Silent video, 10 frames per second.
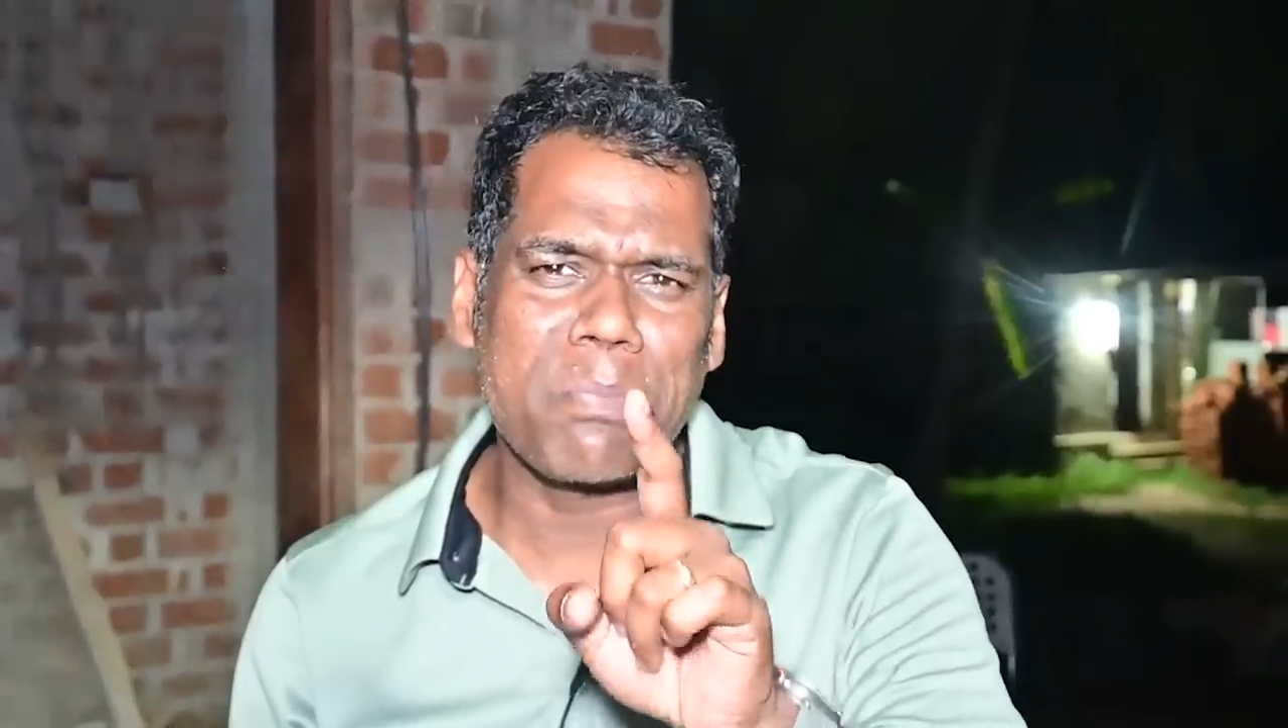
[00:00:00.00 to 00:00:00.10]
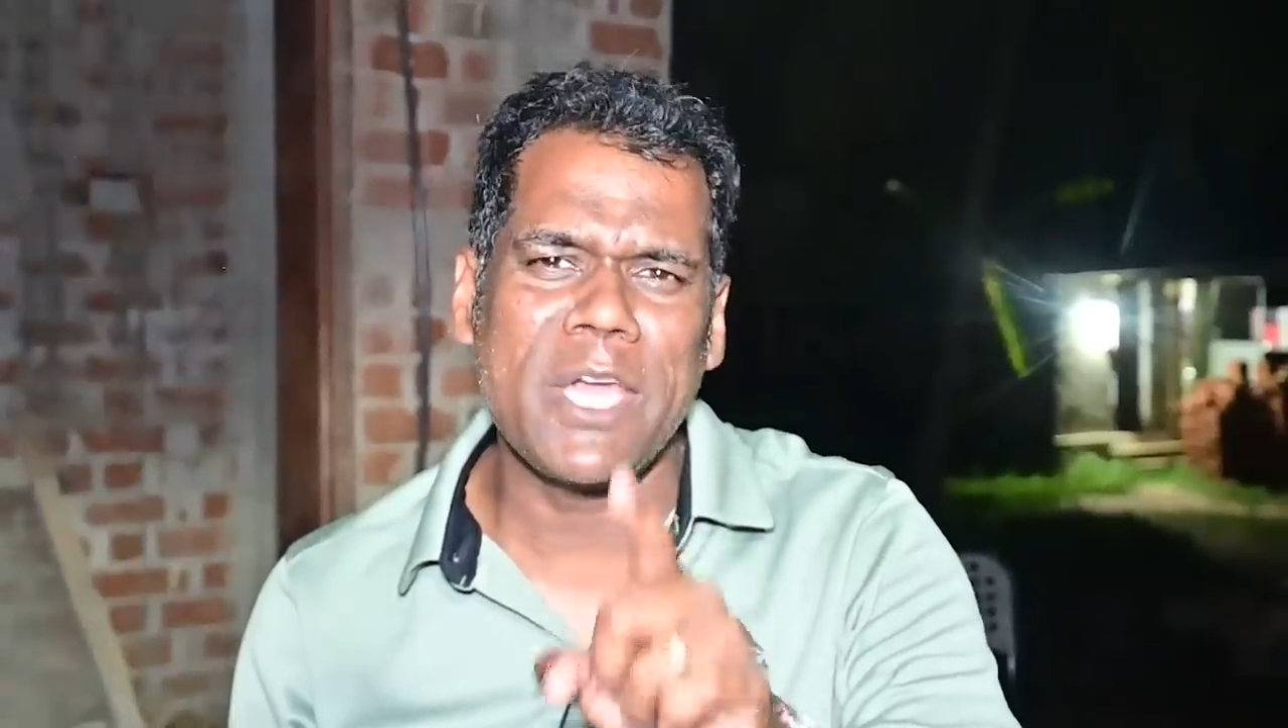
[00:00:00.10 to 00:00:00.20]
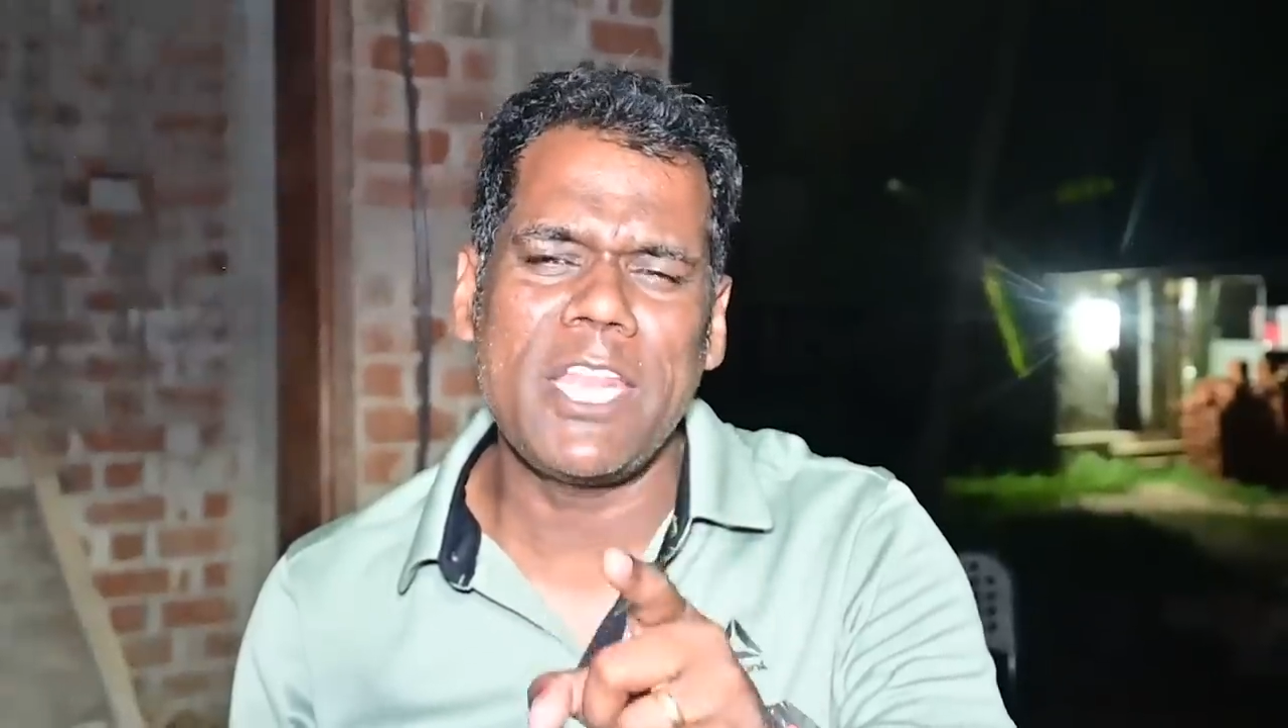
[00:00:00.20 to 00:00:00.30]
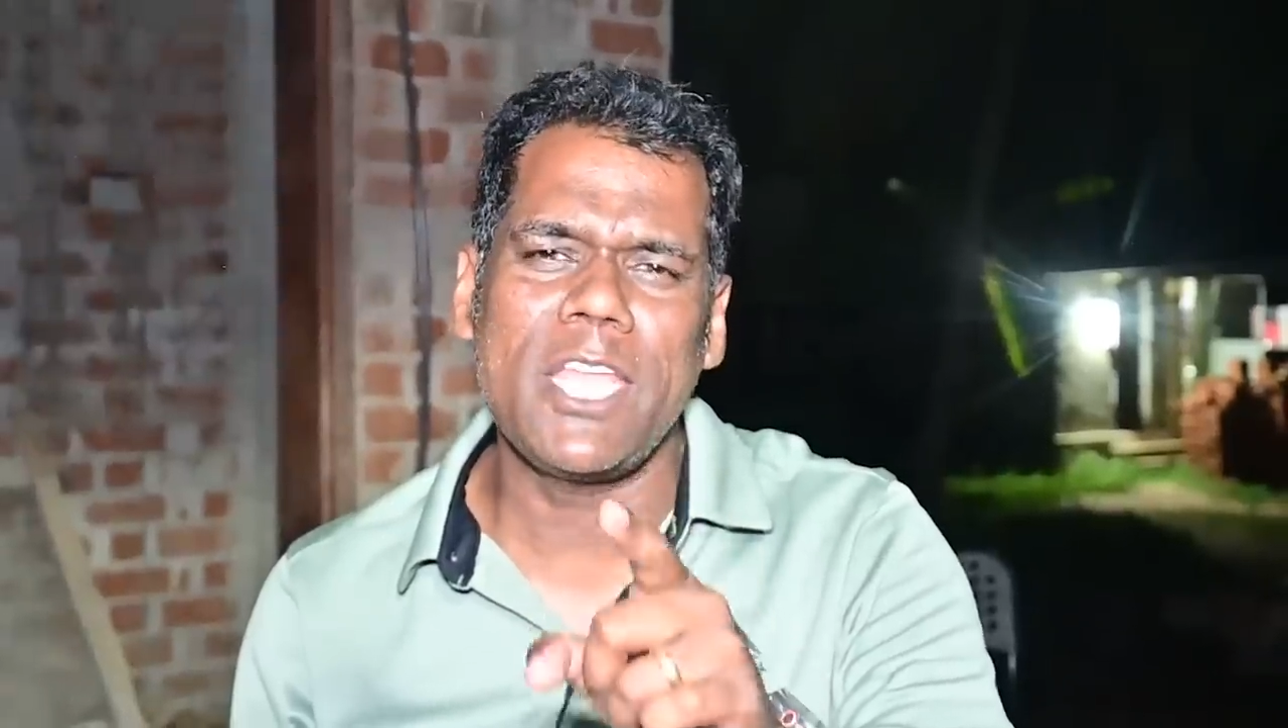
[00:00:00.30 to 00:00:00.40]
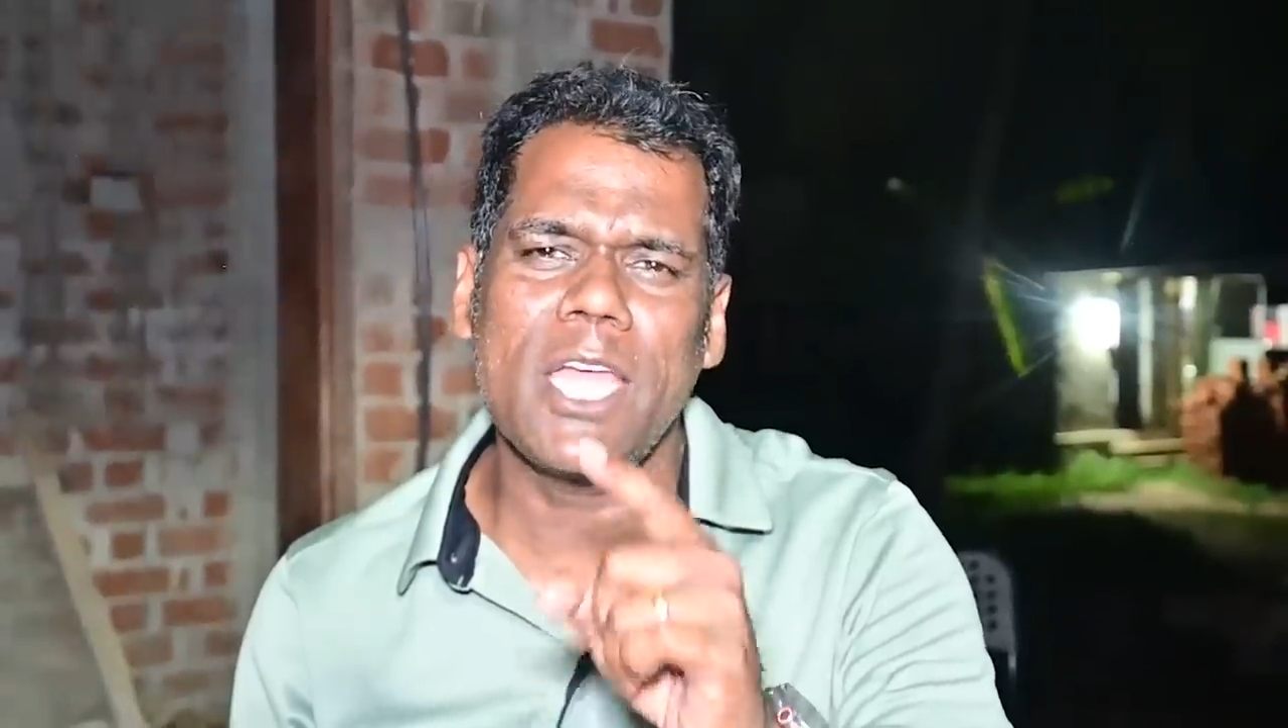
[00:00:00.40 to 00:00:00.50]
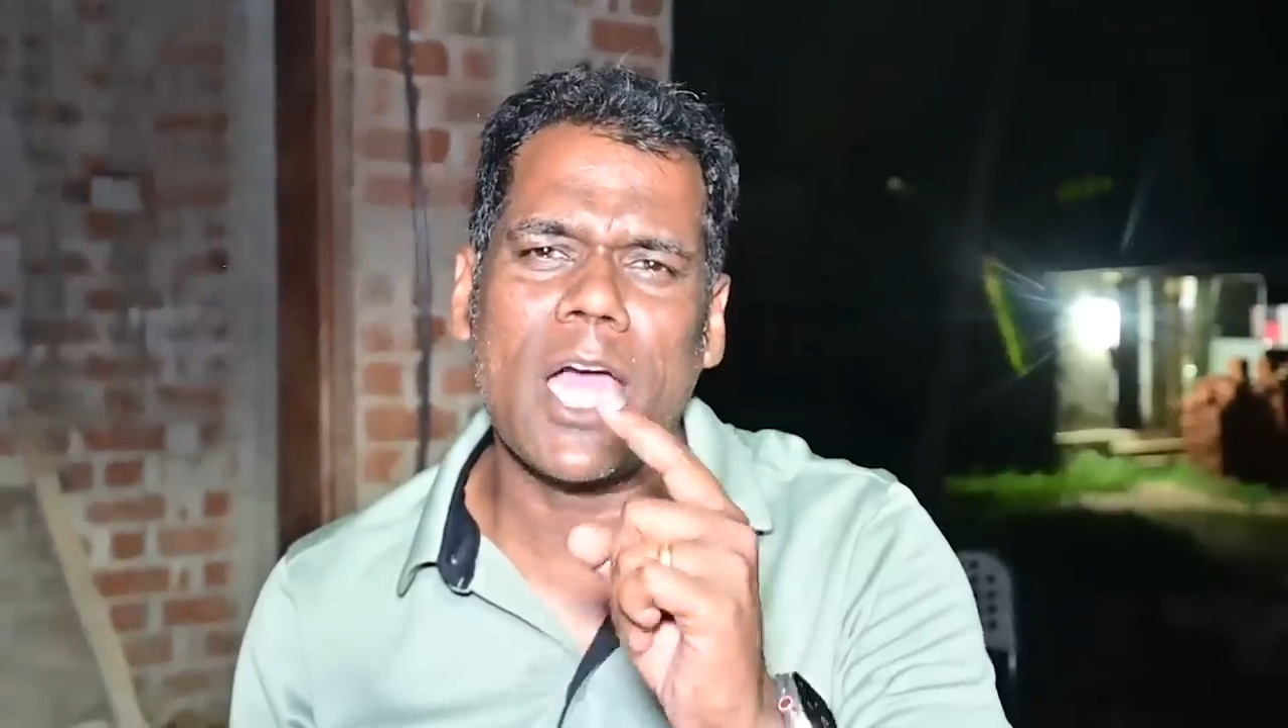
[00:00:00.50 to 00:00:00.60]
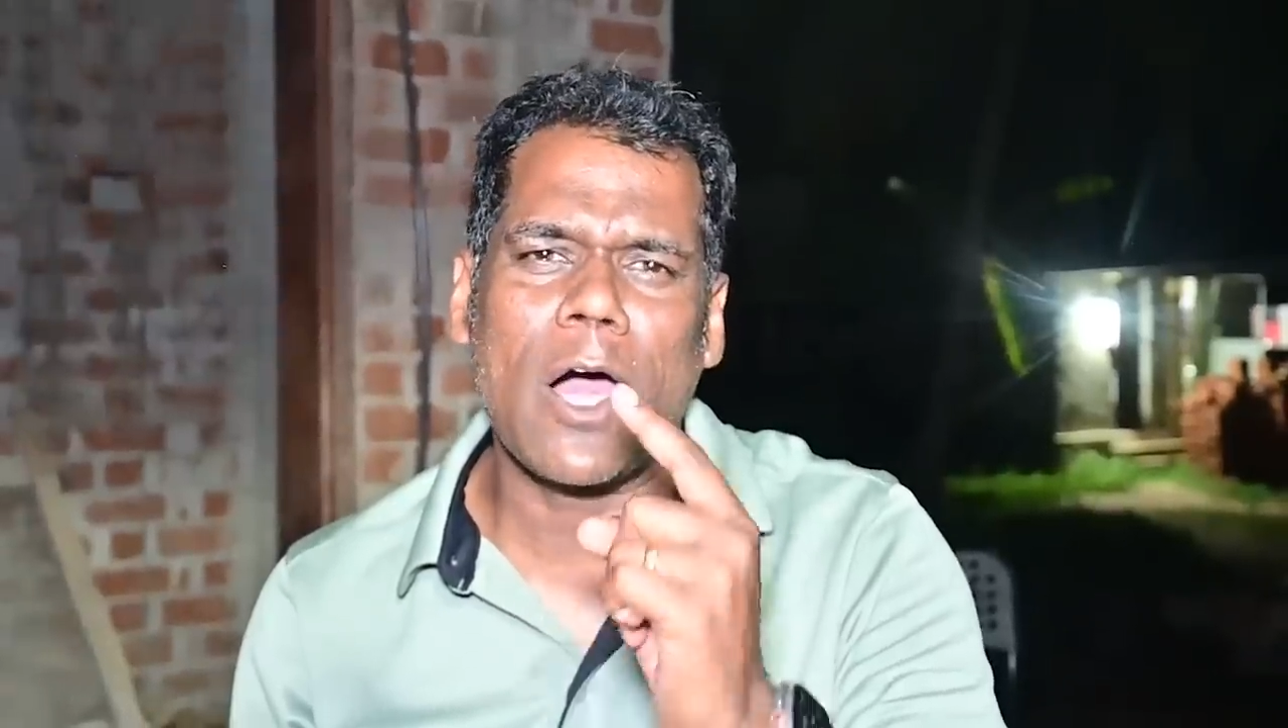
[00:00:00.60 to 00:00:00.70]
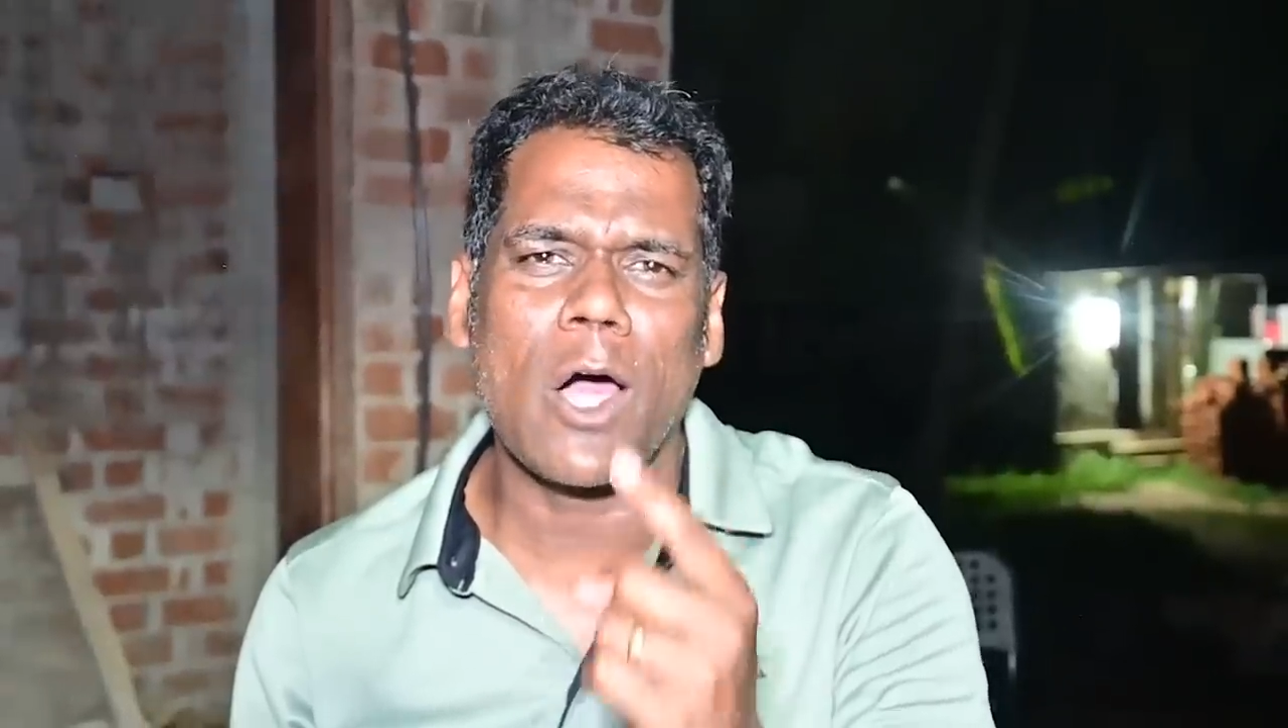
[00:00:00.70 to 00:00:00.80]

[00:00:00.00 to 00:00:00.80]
பெரிய